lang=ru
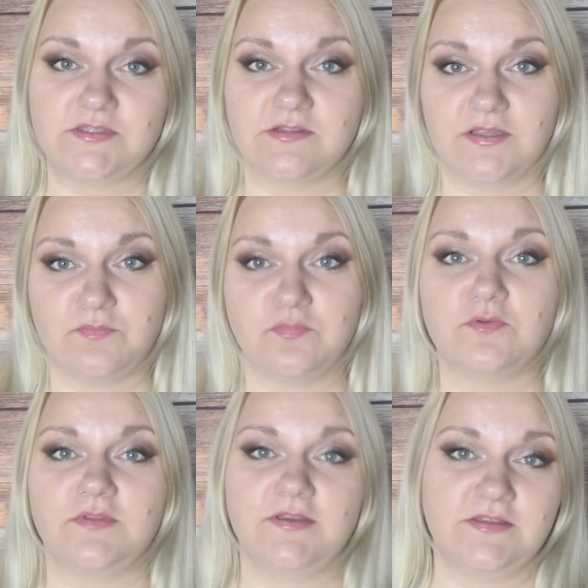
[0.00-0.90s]
ссылки
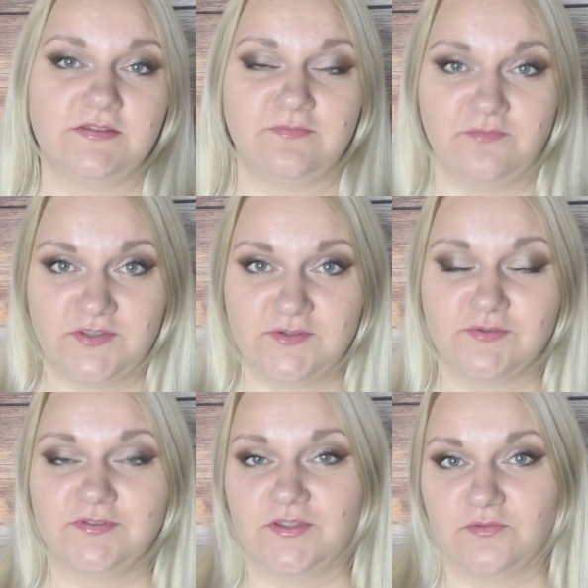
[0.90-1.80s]
под этим
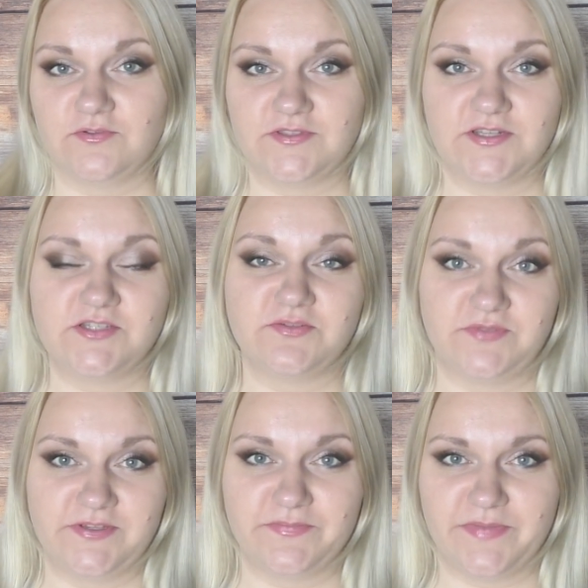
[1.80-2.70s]
видео. До новых встреч и
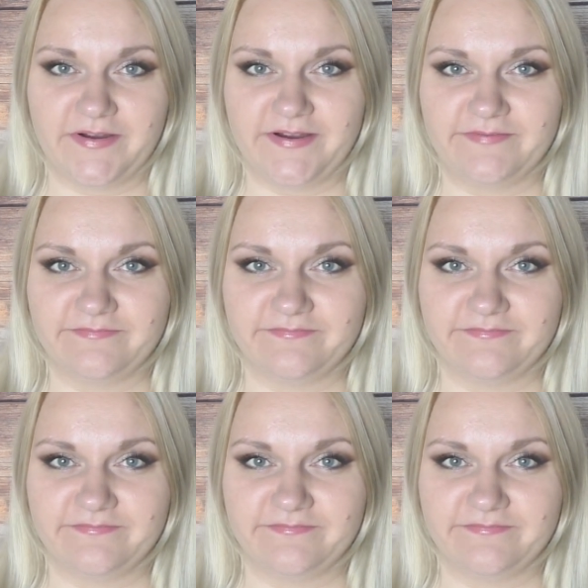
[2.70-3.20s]
всем пока!